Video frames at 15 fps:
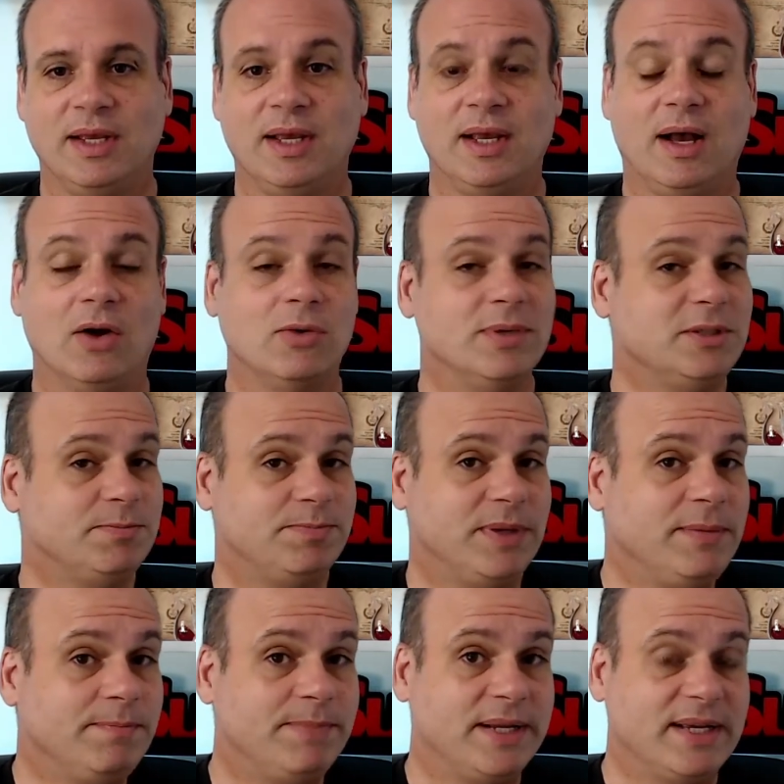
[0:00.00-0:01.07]
Algumas
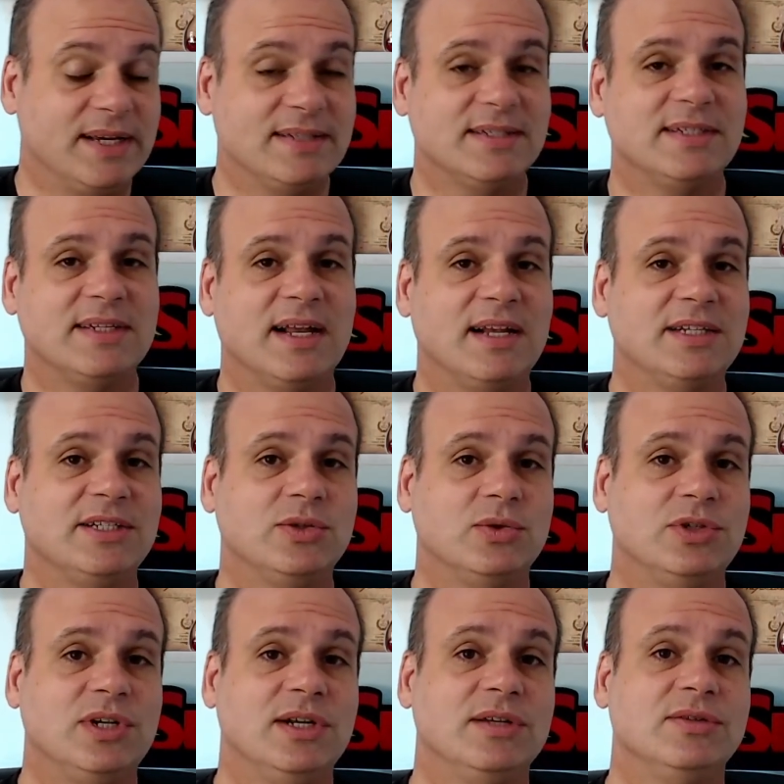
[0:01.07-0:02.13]
empresas elas
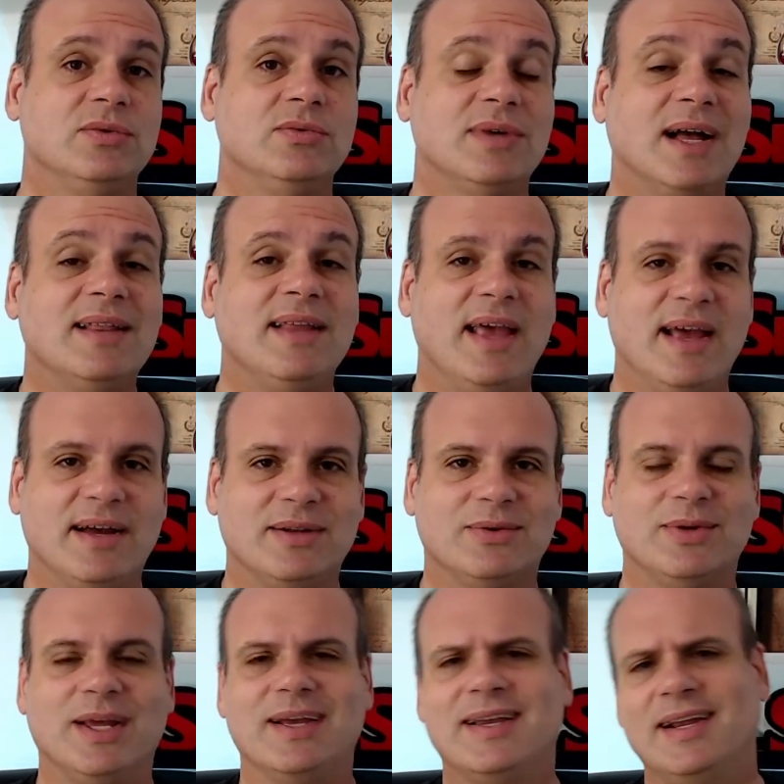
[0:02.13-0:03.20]
utilizam um caderno,
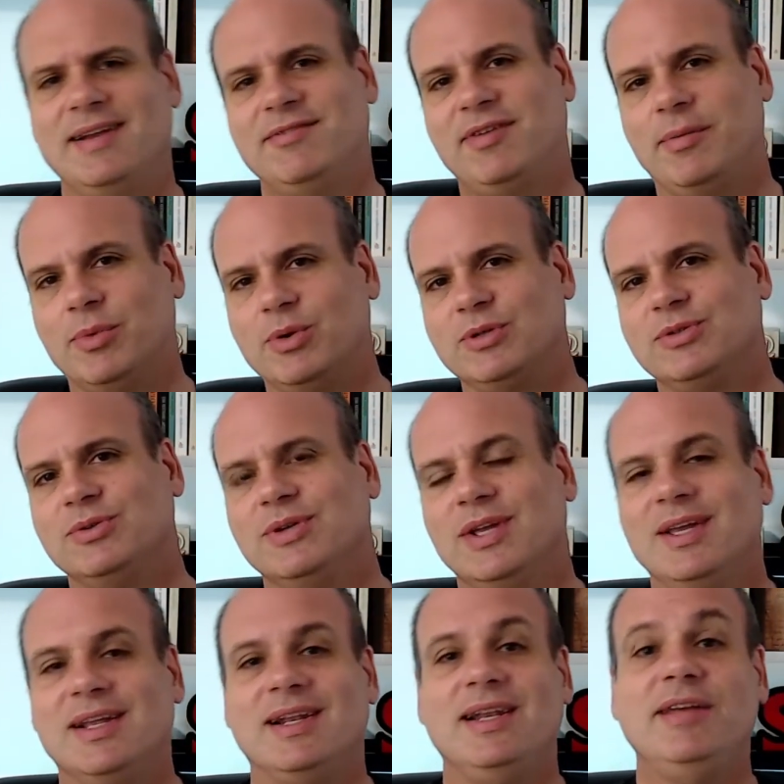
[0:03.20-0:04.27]
né? aquele famoso
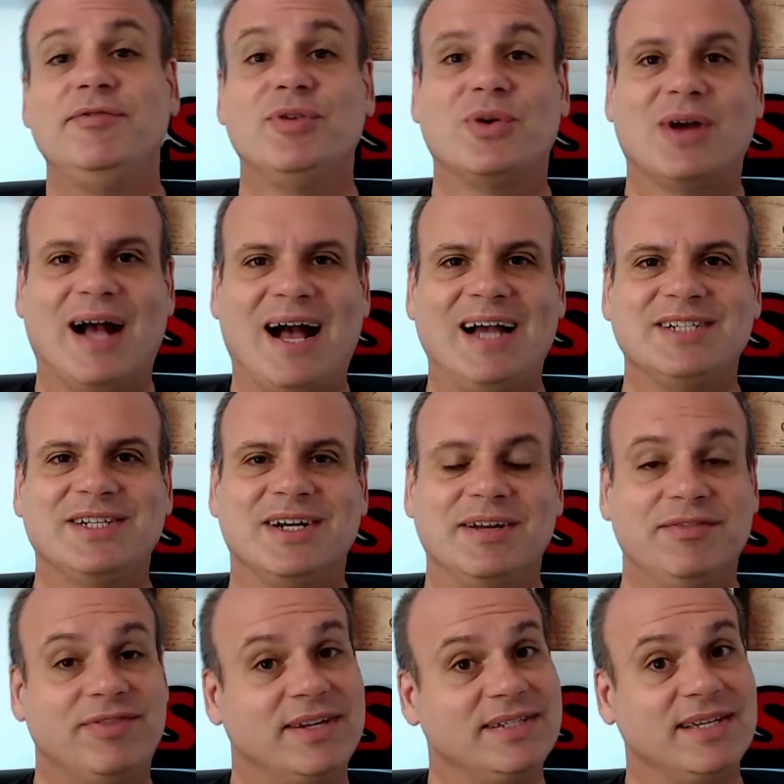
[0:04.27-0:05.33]
livro caixa, né?
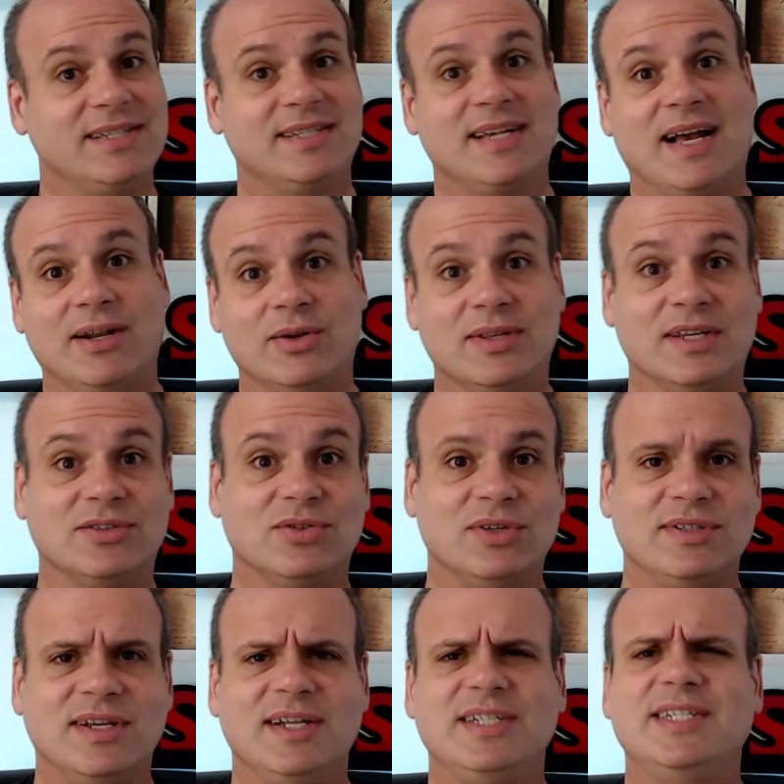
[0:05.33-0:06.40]
fazer
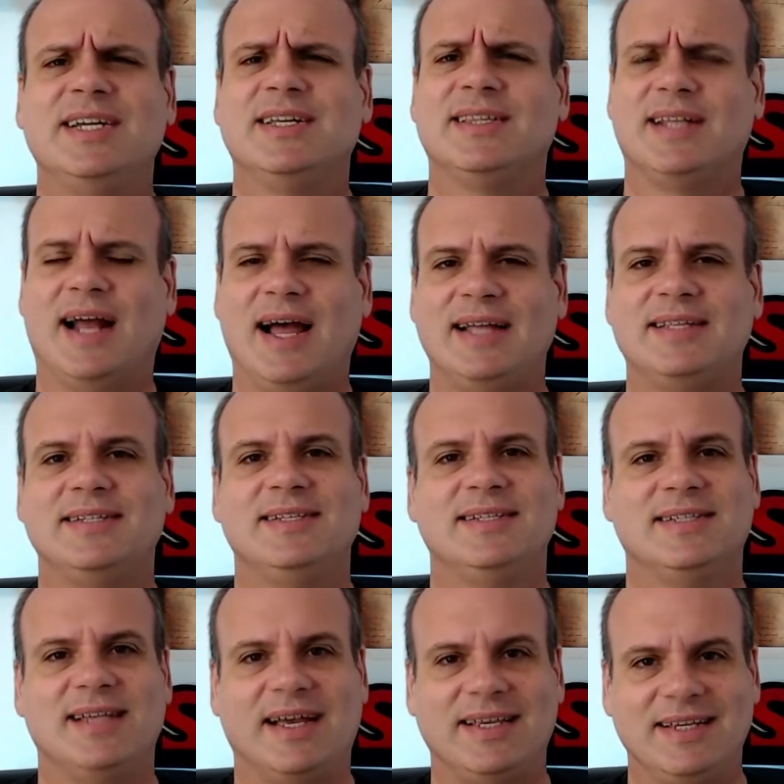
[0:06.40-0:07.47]
anotações ali de entradas e
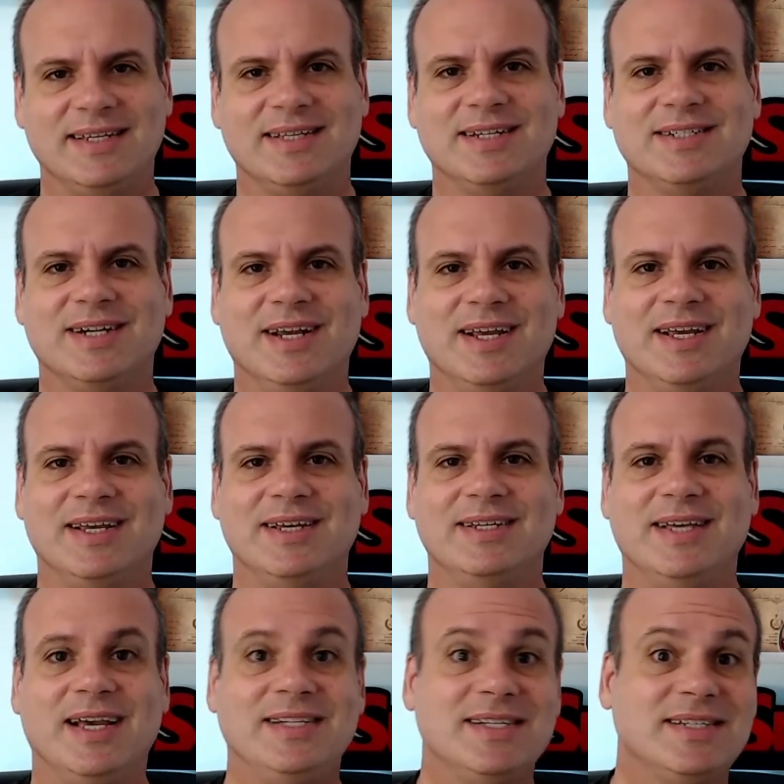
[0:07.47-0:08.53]
saídas,
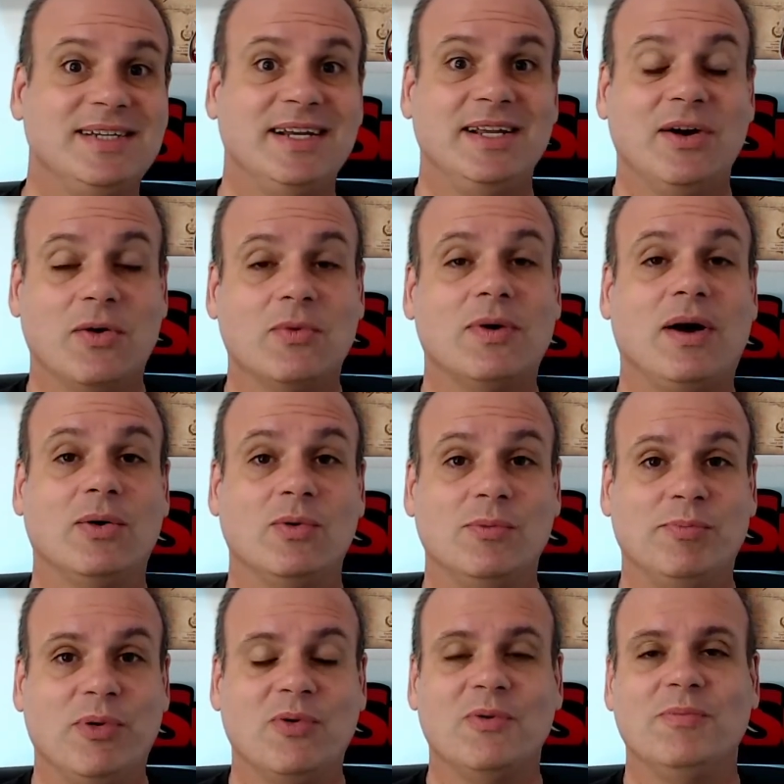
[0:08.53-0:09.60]
e aí já seria algo
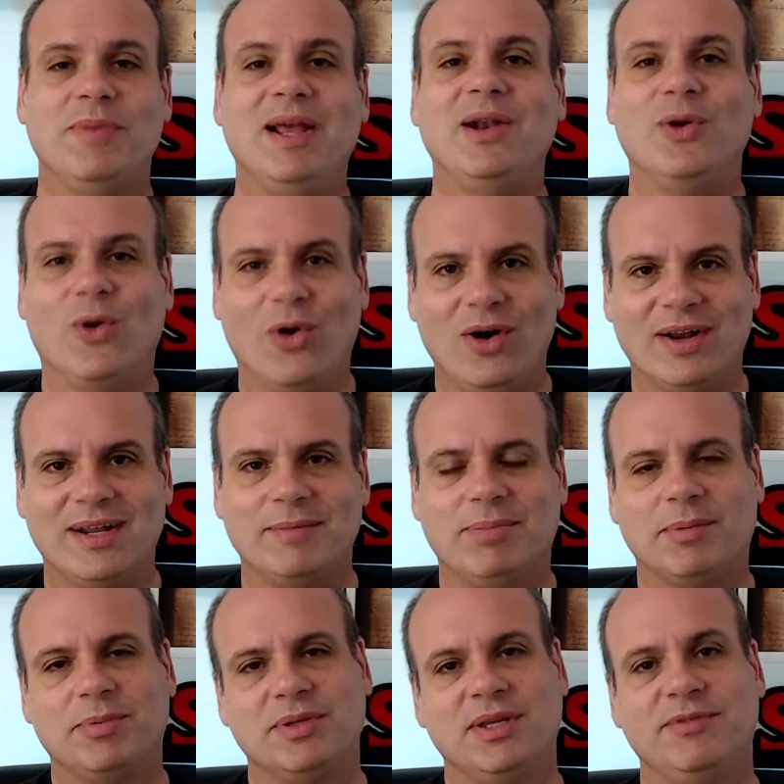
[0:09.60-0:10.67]
um pouco melhor né?
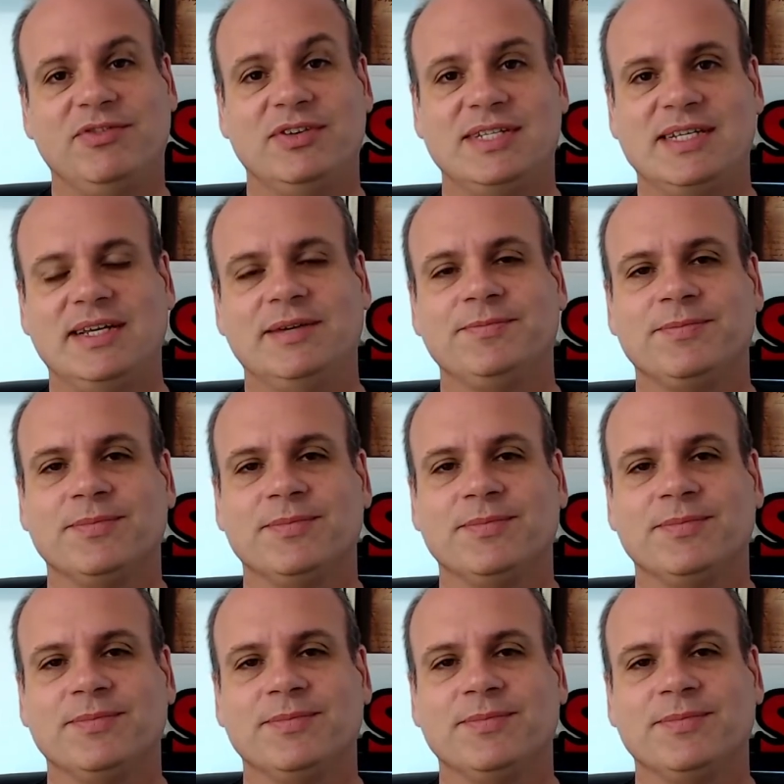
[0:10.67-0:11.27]
para poder fazer